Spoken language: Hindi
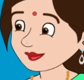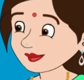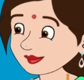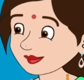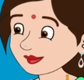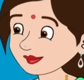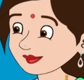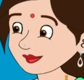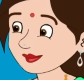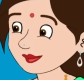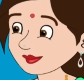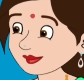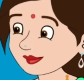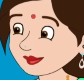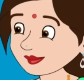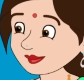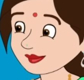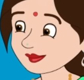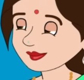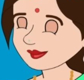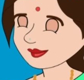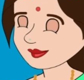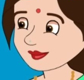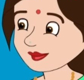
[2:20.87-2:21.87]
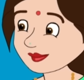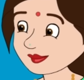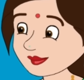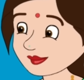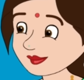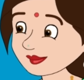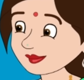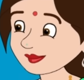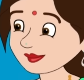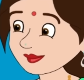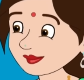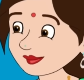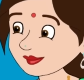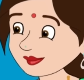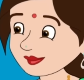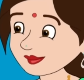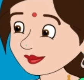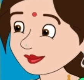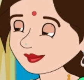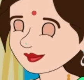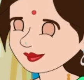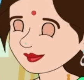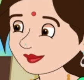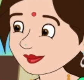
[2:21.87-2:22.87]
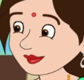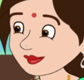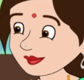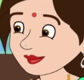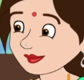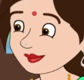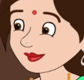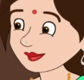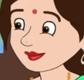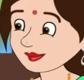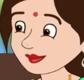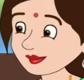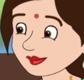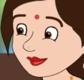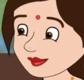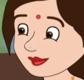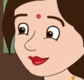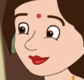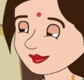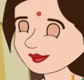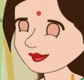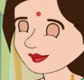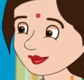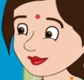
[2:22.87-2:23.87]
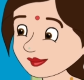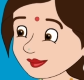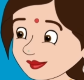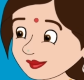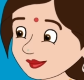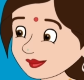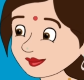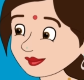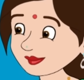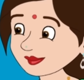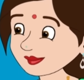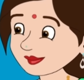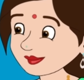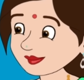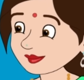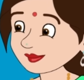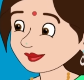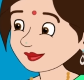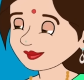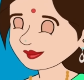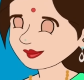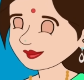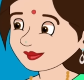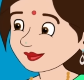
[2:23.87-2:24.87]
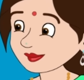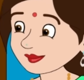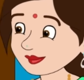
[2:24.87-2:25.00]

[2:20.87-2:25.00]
अपनी सास की आवाज़ सुनकर कविता दौड़ती हुई अपनी सास के कमरे में